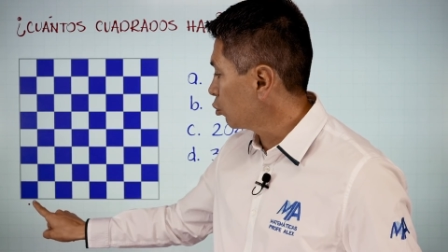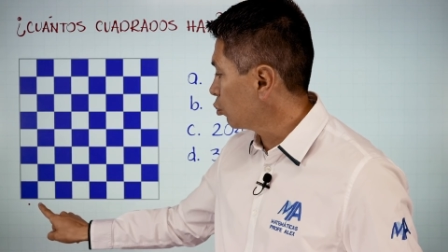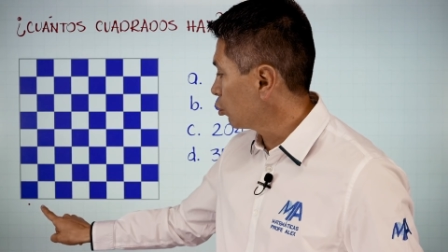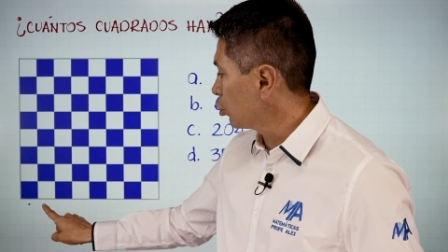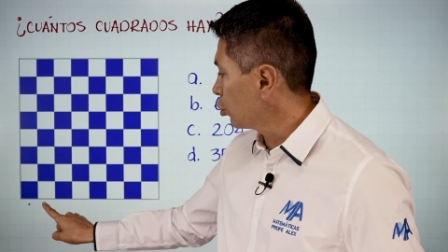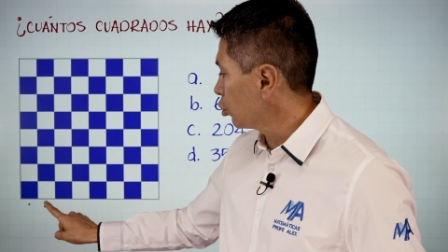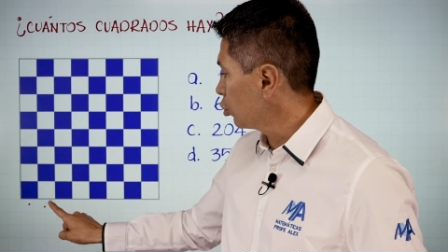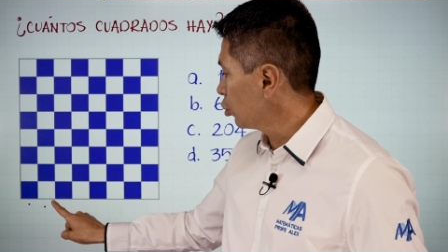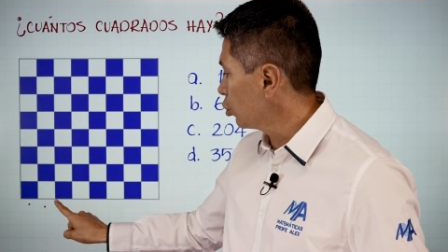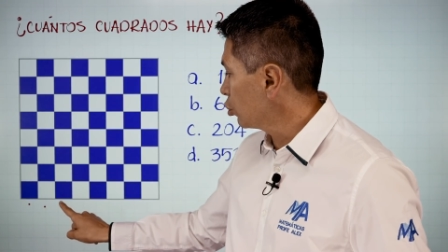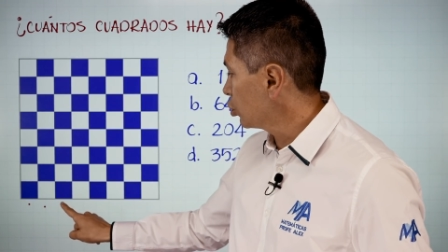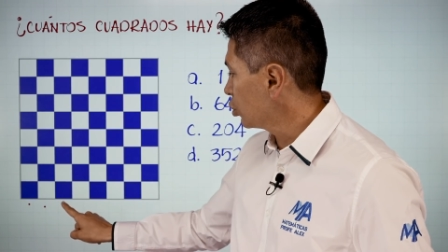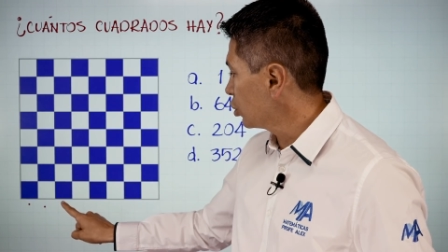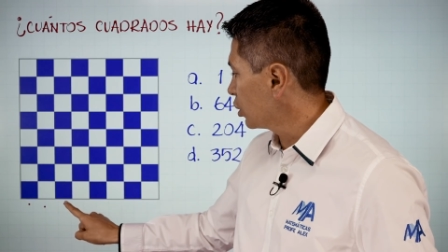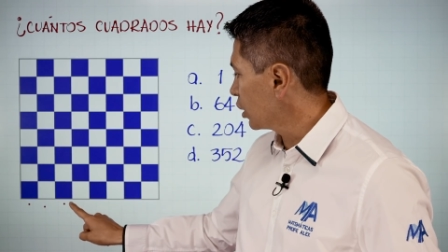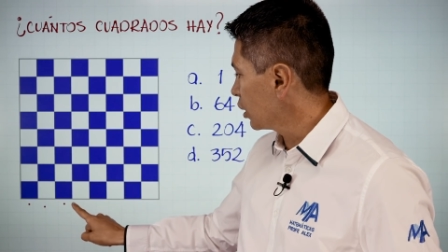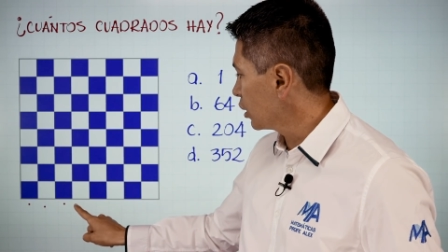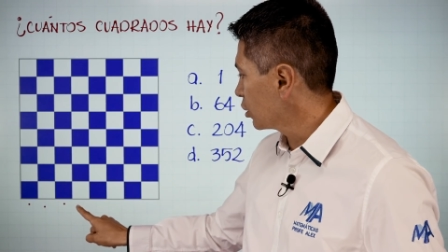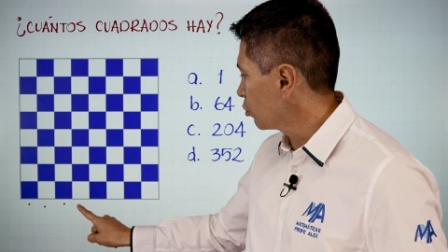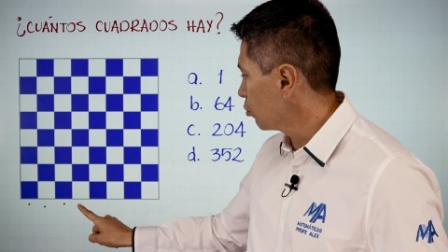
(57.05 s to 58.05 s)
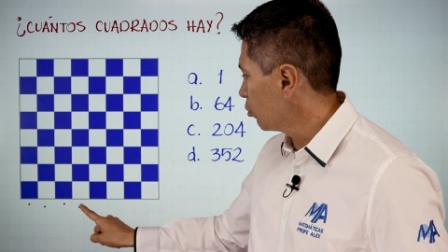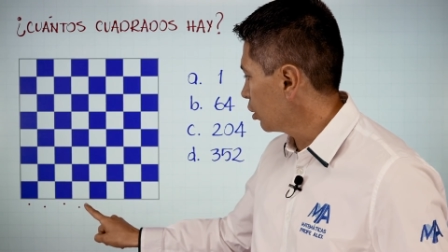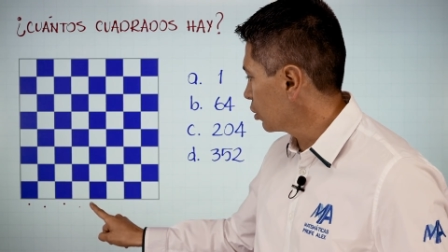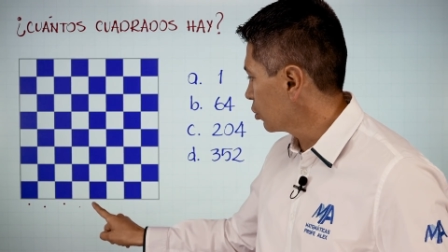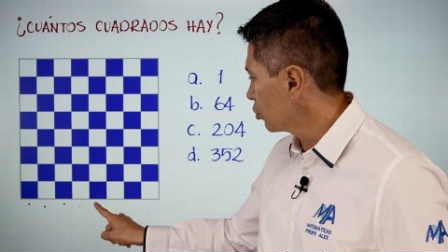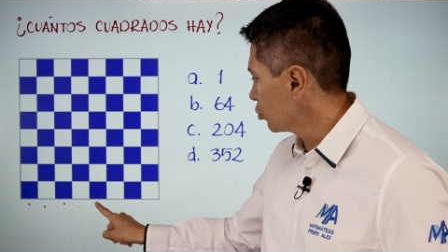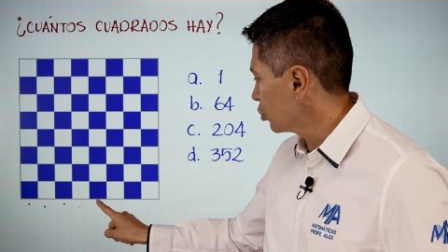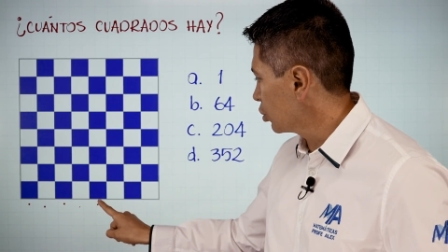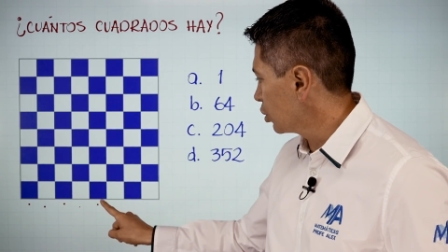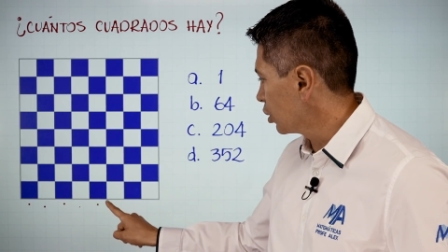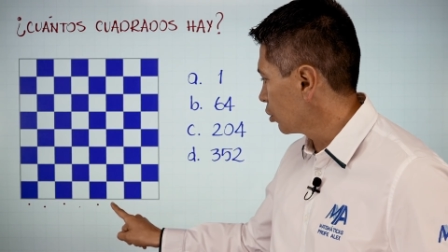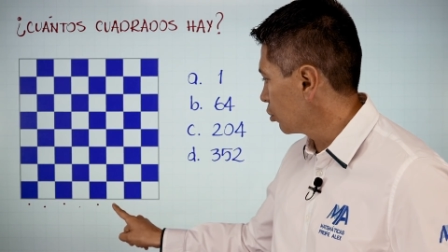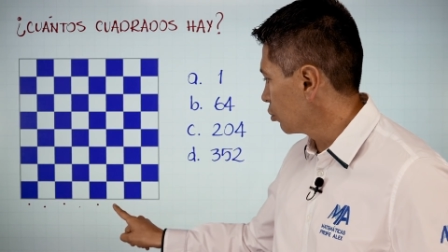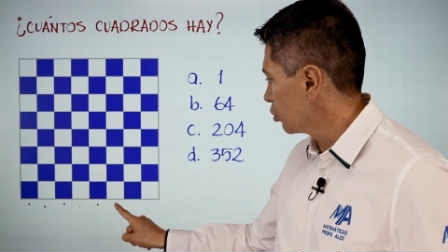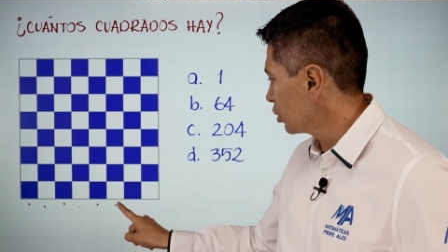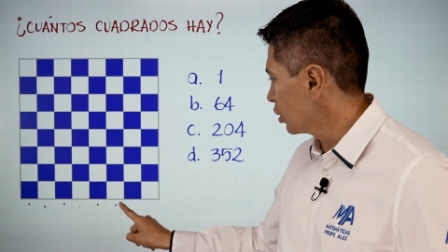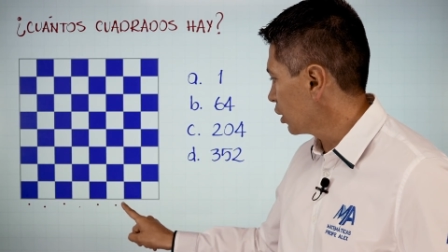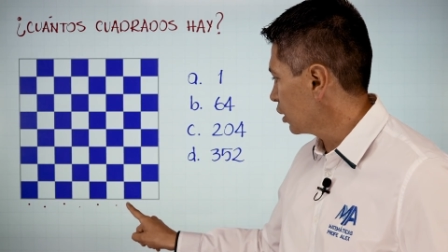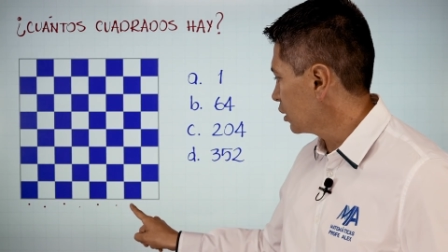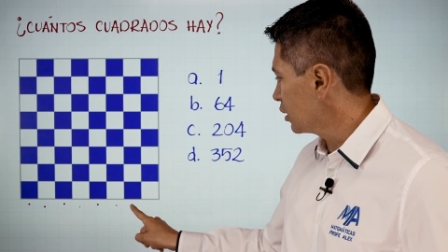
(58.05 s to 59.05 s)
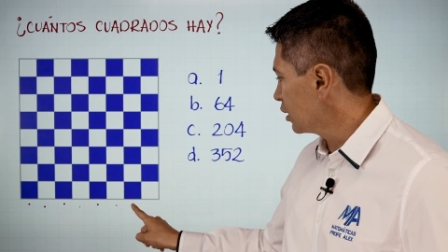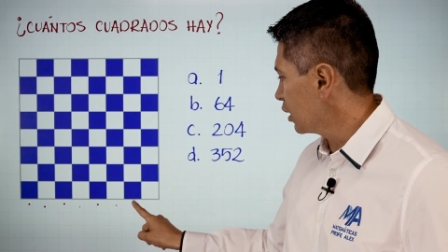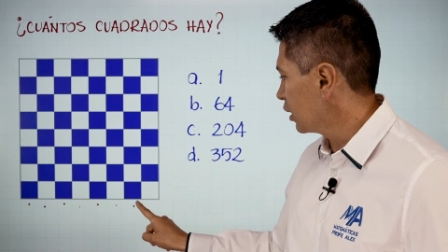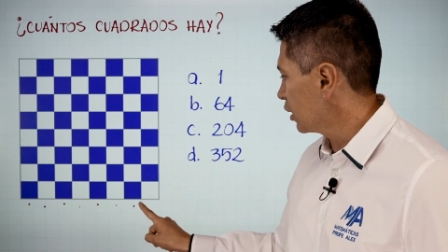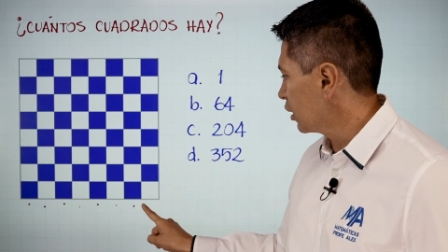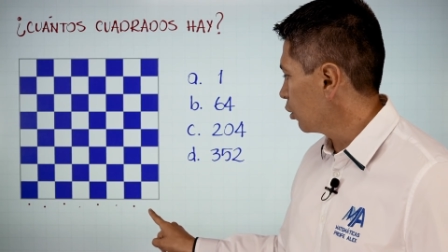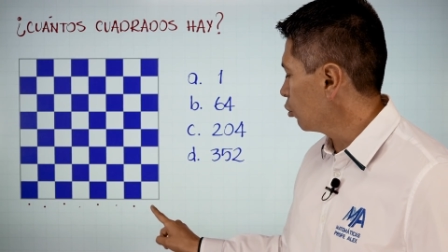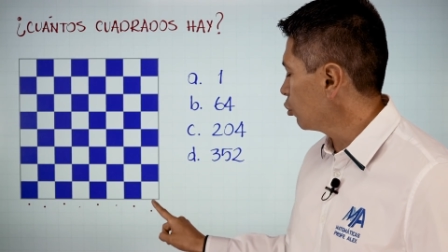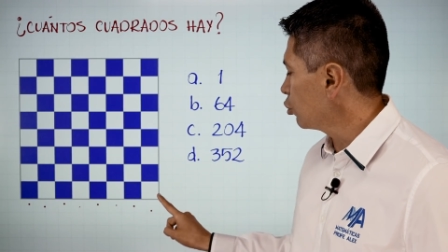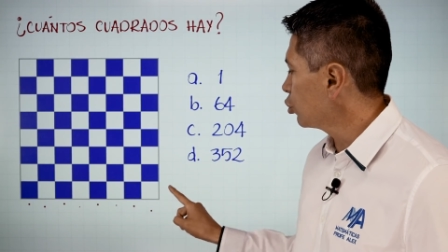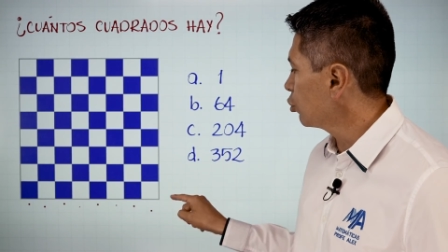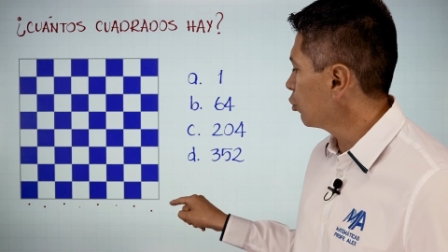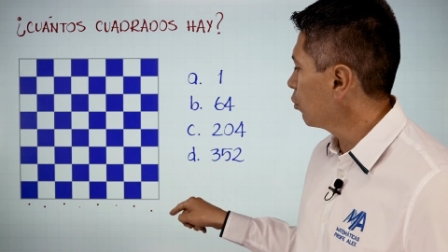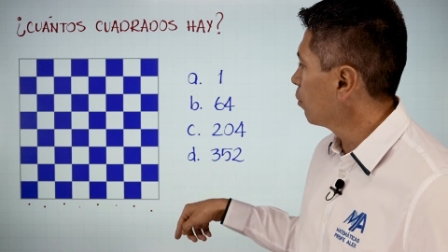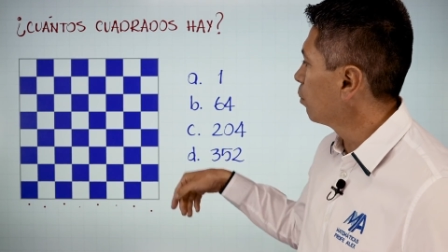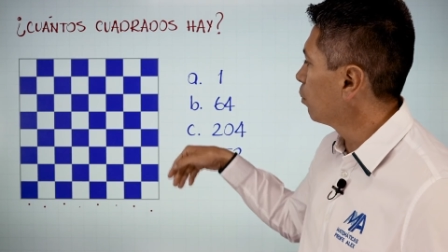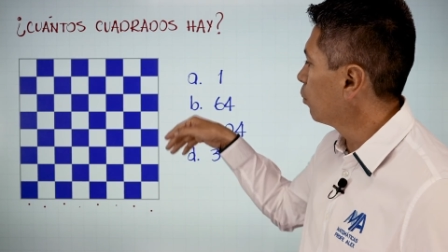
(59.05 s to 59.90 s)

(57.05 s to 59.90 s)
1, 2, 3, 4, 5, 6, 7, 8